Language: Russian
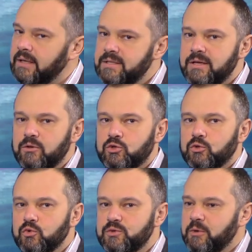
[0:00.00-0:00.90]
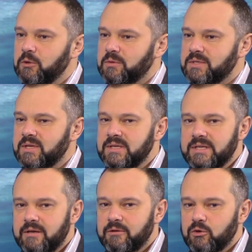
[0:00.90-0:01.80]
Надеюсь, что успеют и
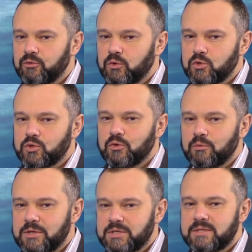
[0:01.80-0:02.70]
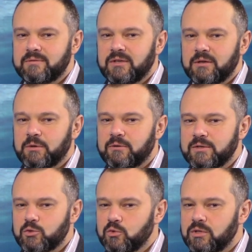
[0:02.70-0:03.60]
здесь. Я верю в то, что божественное
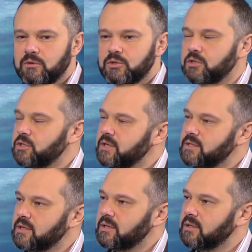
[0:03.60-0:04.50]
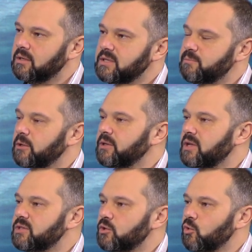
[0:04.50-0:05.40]
правосудие очень часто
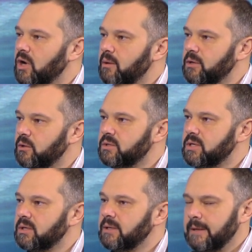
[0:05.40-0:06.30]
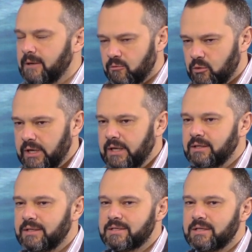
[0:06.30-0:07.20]
исполняется руками людей. В
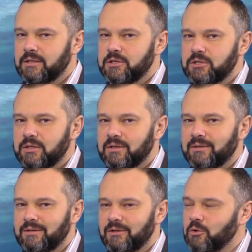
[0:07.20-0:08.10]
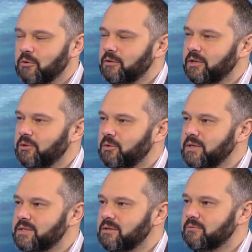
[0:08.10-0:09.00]
Украине достаточно толковых
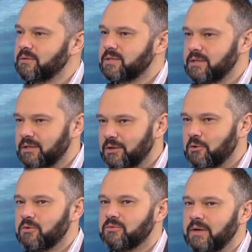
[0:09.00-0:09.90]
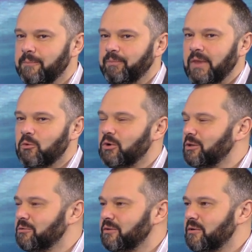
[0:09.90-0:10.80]
юристов и знатоков
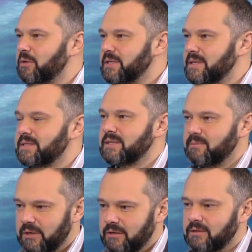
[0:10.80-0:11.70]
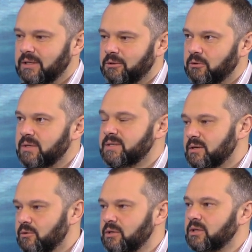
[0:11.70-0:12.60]
уголовного процесса и права, которые
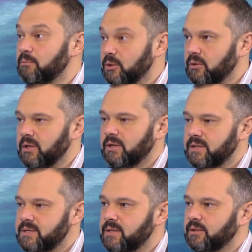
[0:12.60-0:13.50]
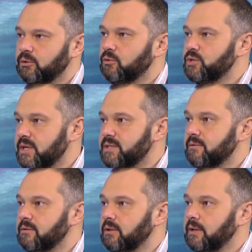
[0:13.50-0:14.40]
загонят многих из тех, кто
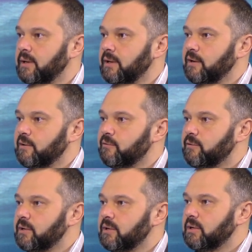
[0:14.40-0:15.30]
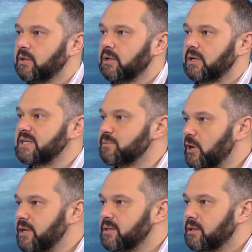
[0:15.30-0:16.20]
участвовал в э,
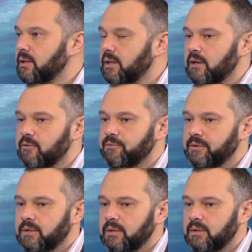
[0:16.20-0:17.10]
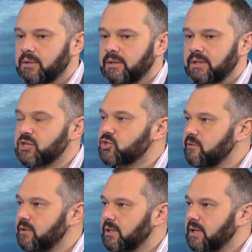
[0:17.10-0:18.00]
разбрате, в э,
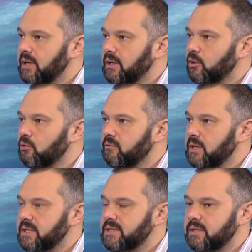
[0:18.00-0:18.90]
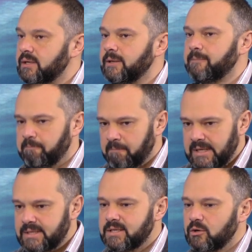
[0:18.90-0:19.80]
наживе на крови и на стране.
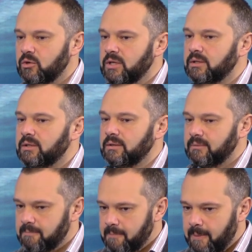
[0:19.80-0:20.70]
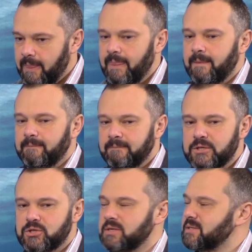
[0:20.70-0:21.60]
Загонят
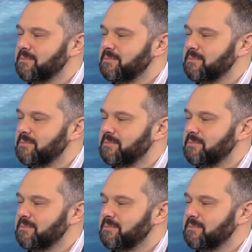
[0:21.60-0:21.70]
даже не